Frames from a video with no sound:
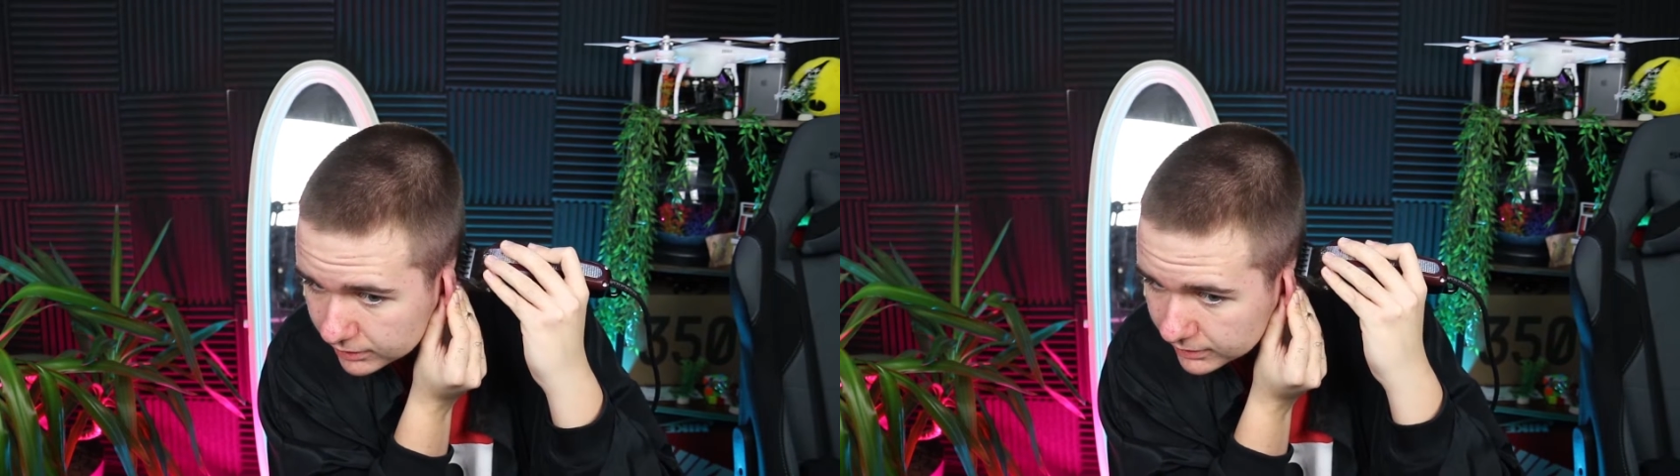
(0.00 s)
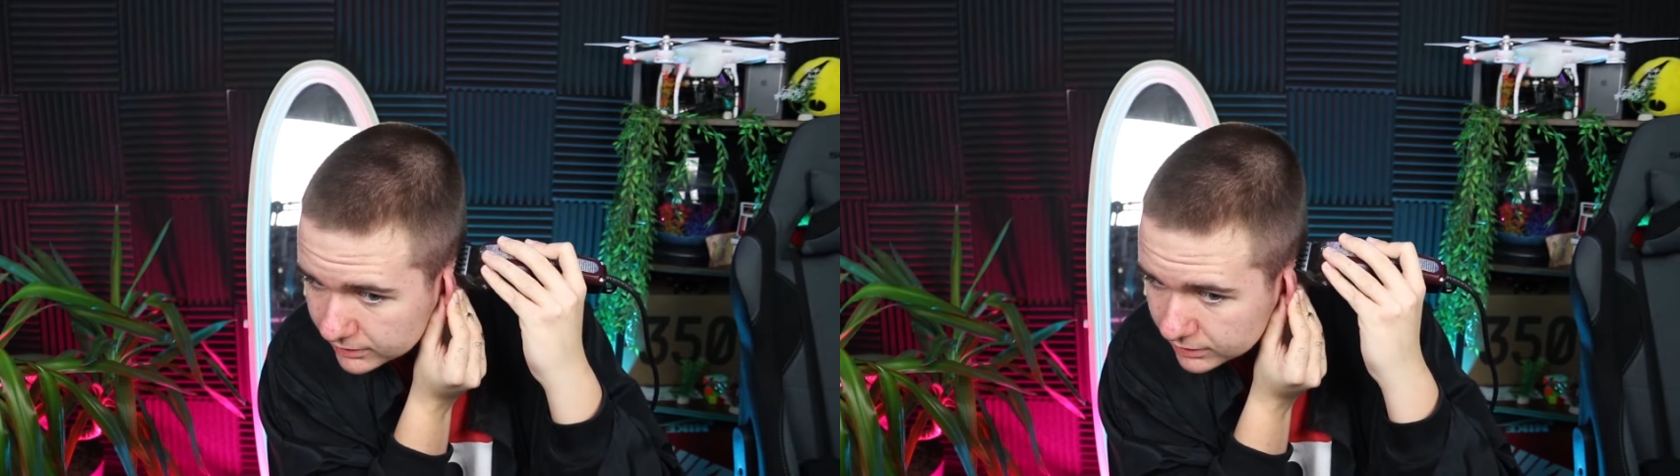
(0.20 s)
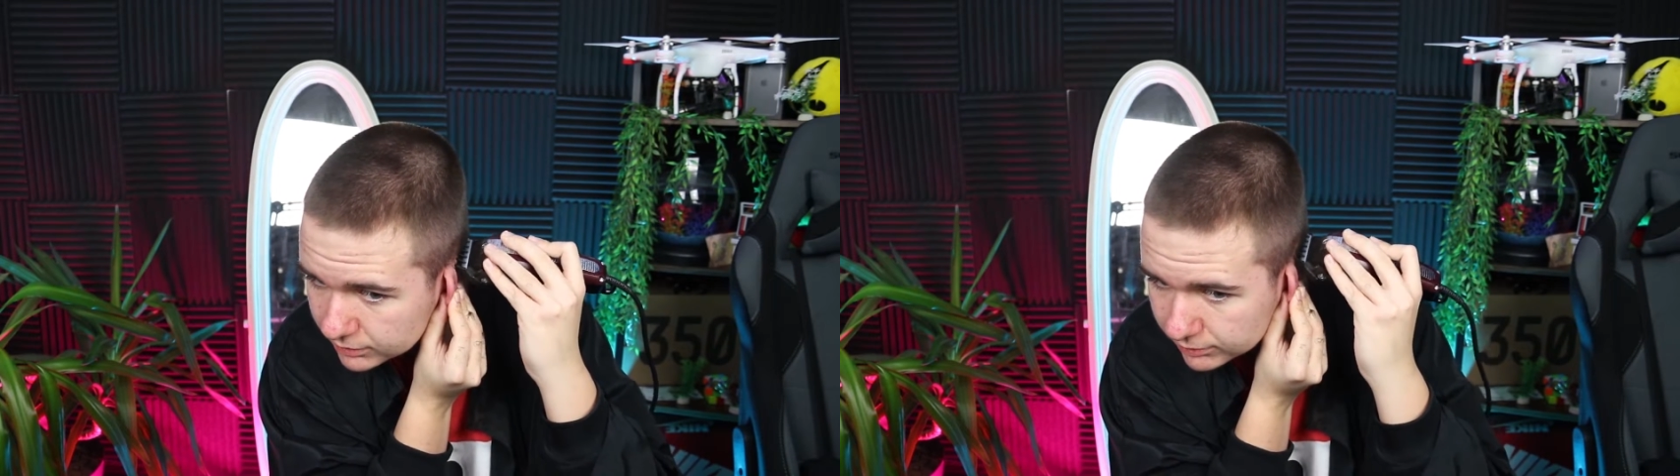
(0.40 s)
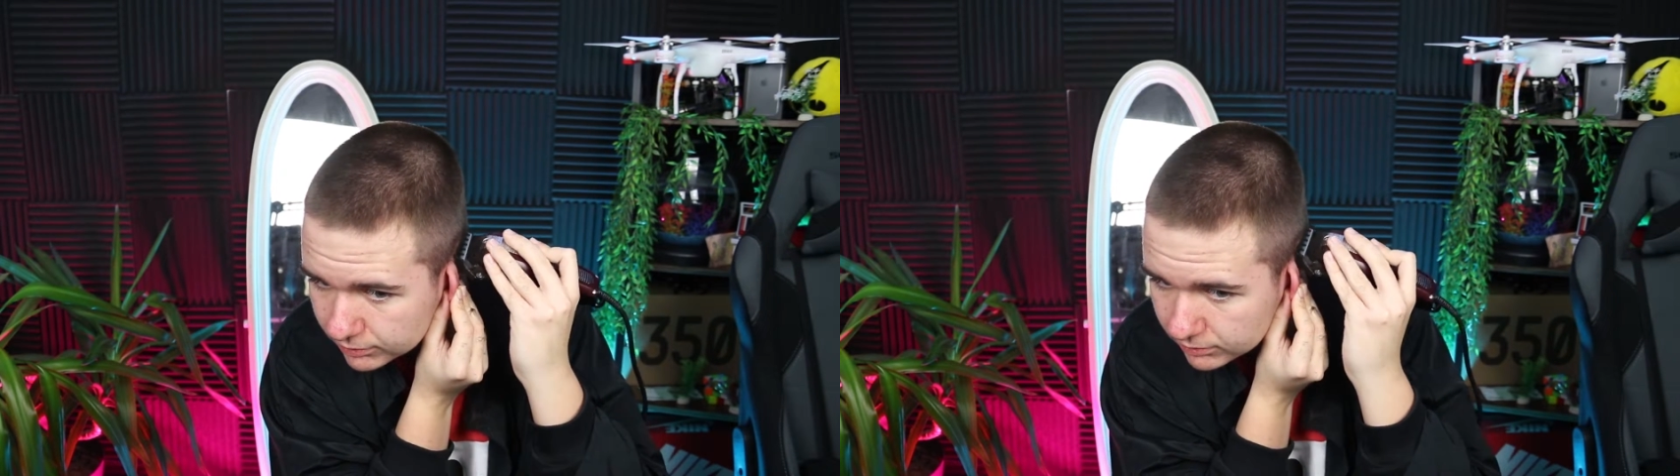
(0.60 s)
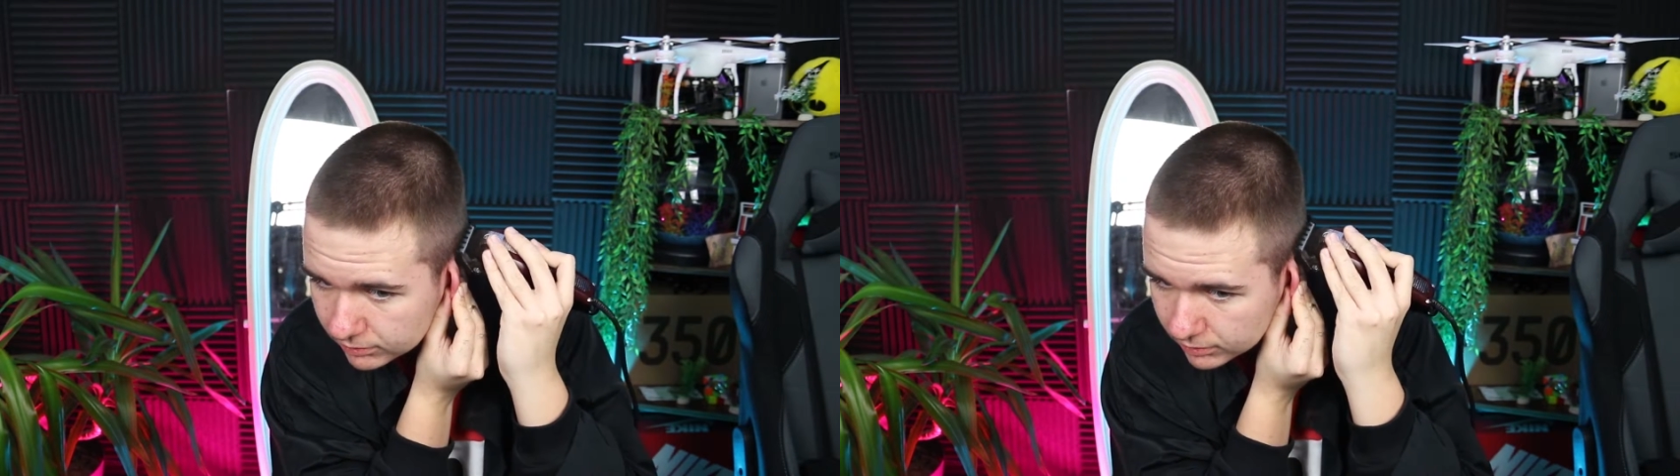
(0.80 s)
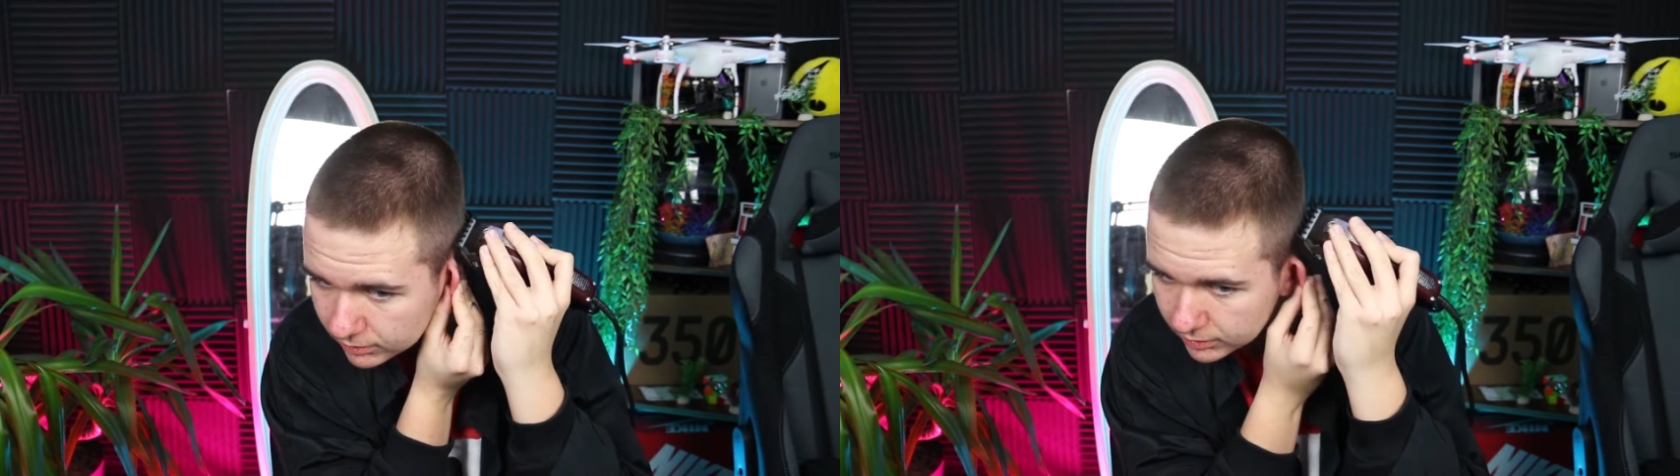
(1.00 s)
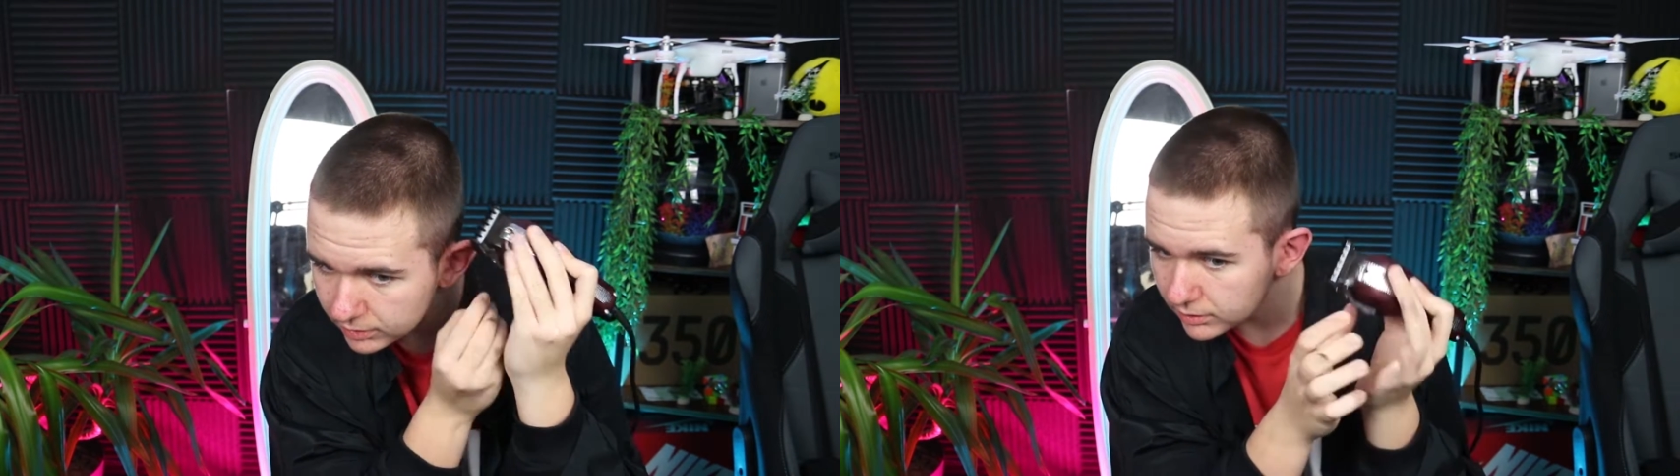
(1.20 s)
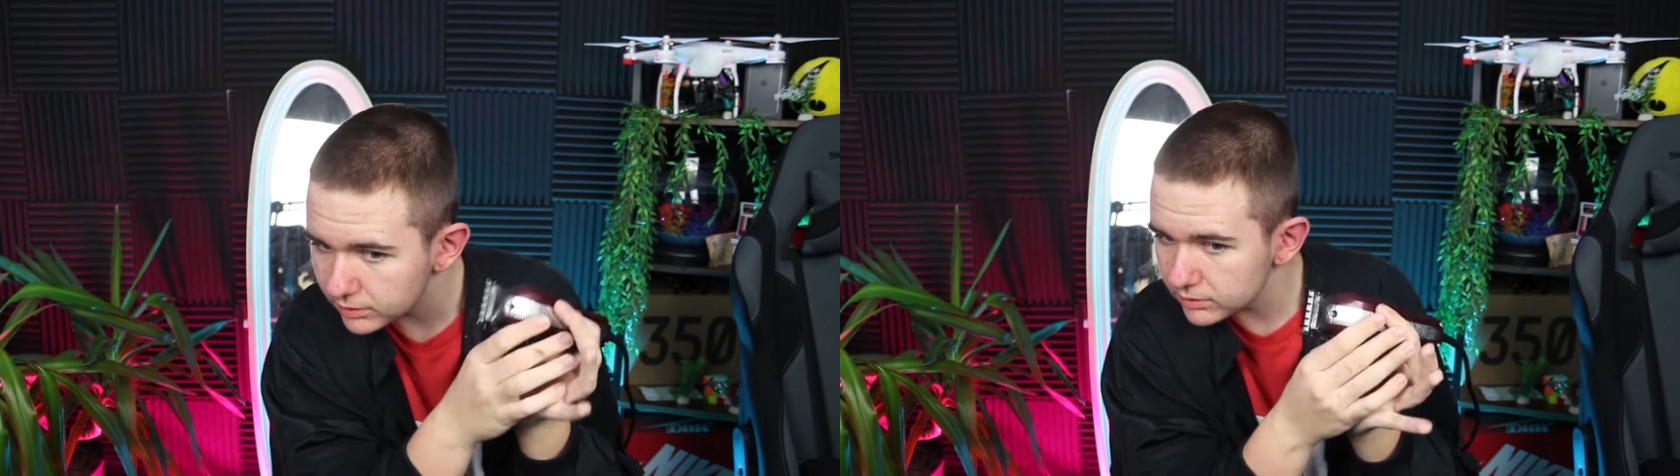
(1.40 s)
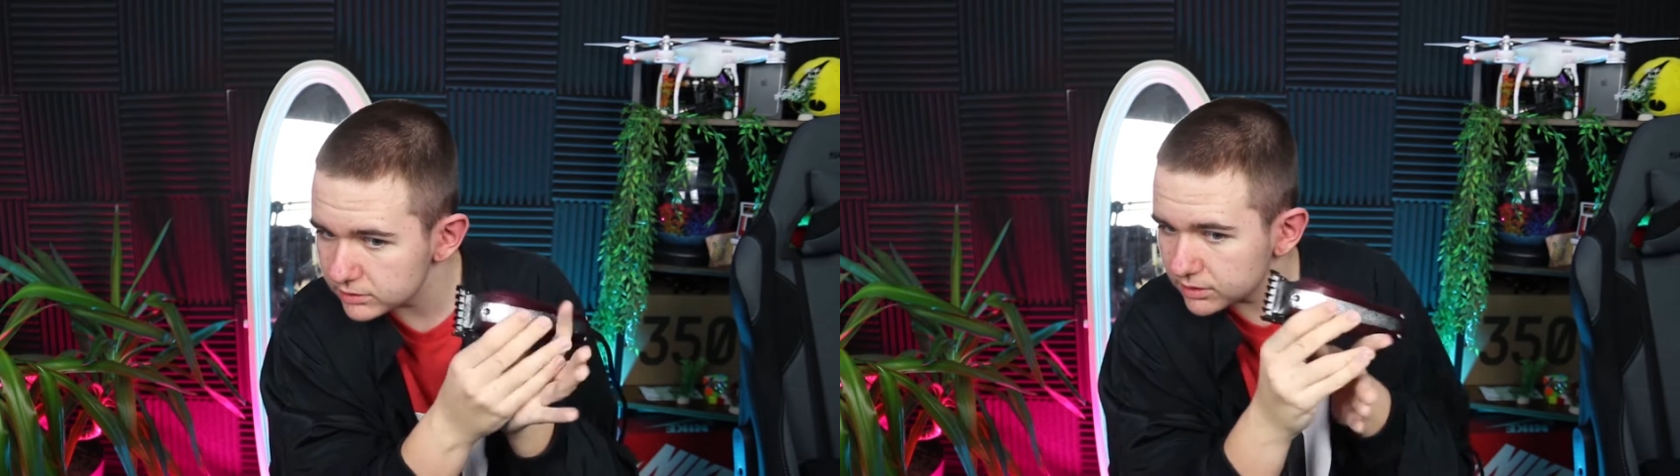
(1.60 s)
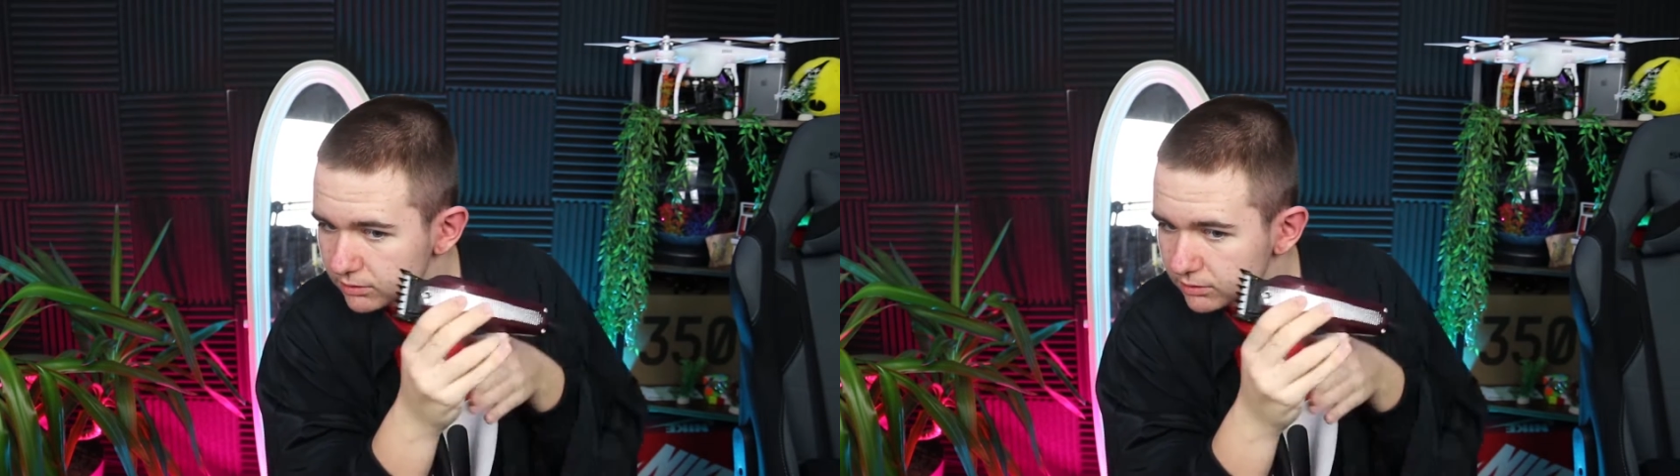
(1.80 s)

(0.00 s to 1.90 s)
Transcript: il reste des cheveux longs. C'est